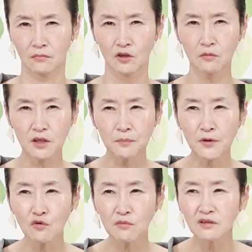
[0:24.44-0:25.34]
그럼 그
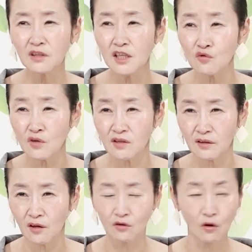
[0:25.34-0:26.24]
미움을 느낄 수 있어야
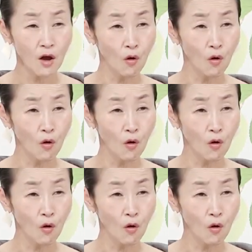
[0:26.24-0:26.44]
되거든.